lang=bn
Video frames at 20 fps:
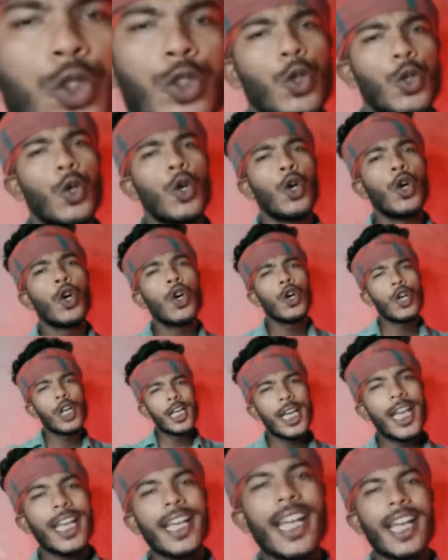সো
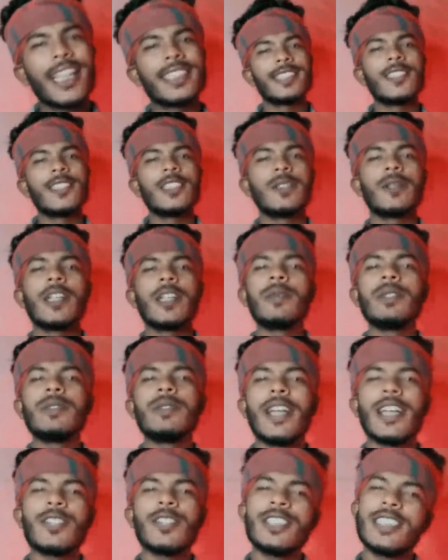হে গাইস দিস ইজ ফারাবি
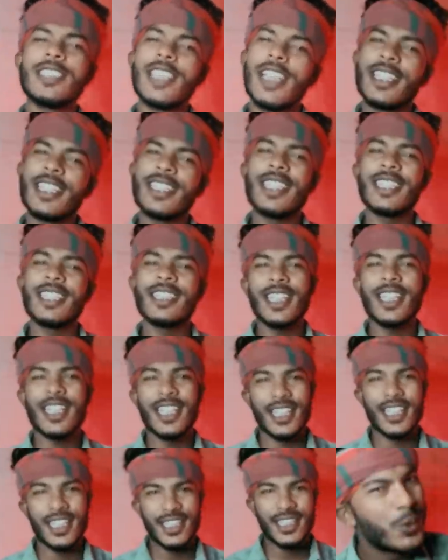ব্যাক উইথ
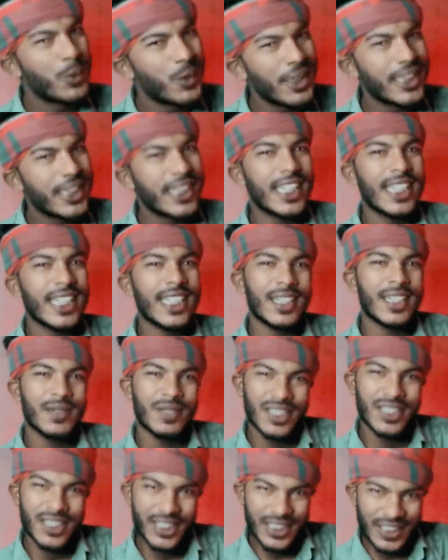অ্যানাদার পরিখালার
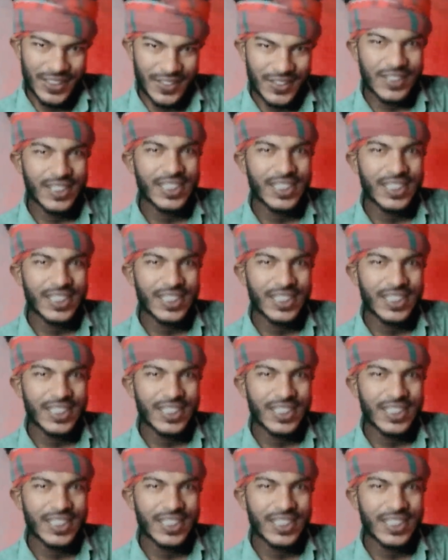ভিডিও